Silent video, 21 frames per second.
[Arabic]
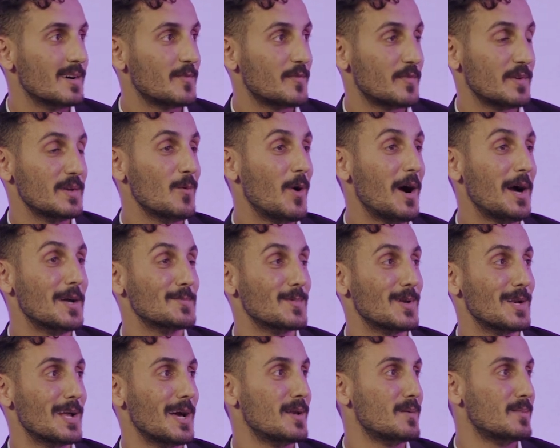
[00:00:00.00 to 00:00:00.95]
في واحد من
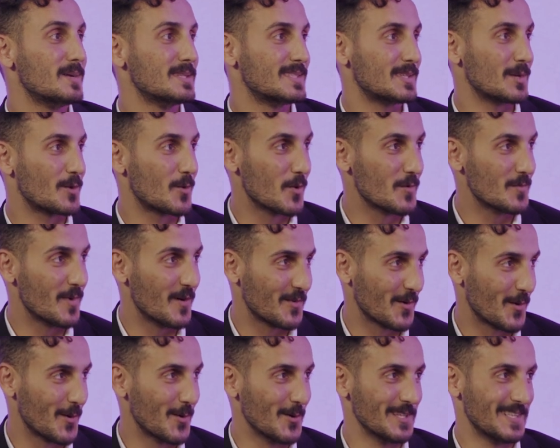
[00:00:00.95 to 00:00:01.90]
الالمنتس يكون
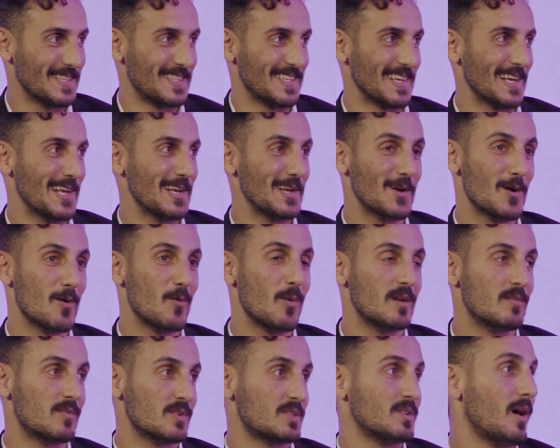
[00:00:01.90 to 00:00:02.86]
مفقود اللي
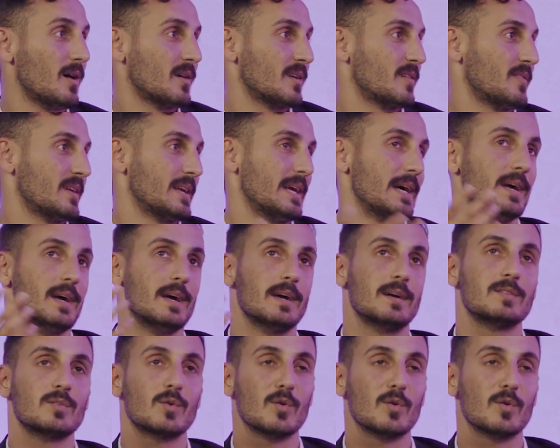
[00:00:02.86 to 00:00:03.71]
هو الفوتوغرافر يعني احيانا